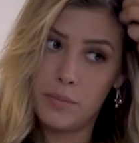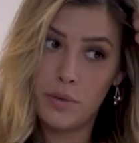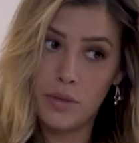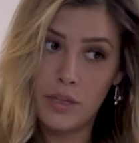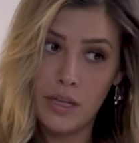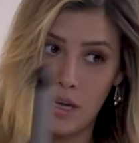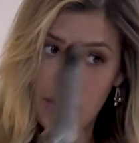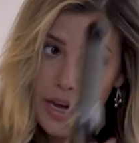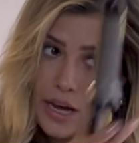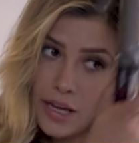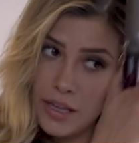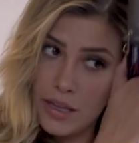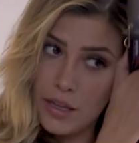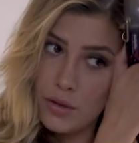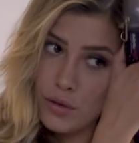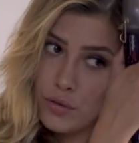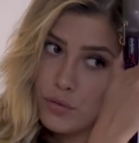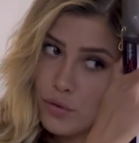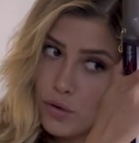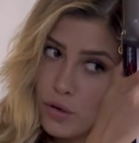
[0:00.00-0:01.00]
porque hay de
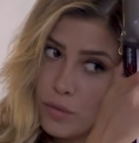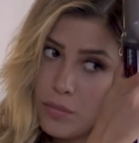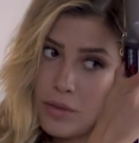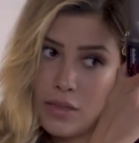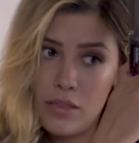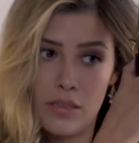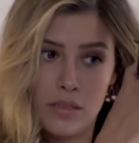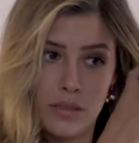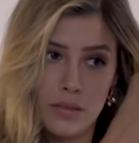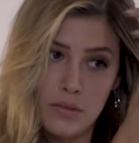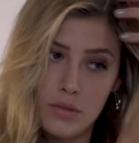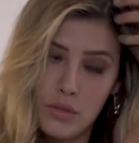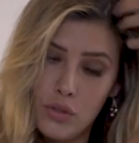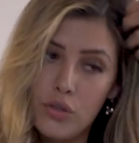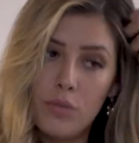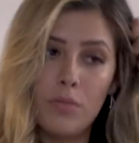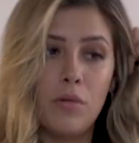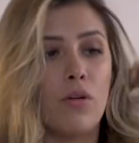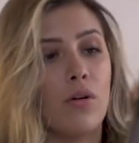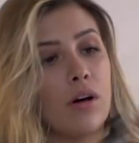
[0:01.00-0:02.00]
dos formas.
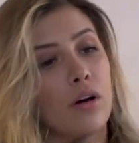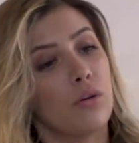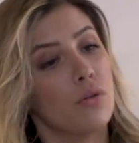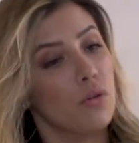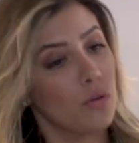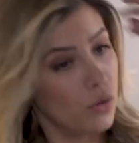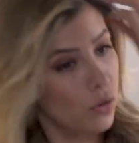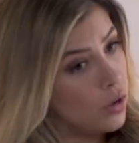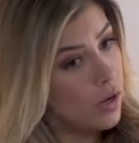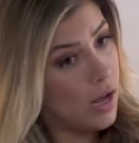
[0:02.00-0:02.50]
Yo me lo hago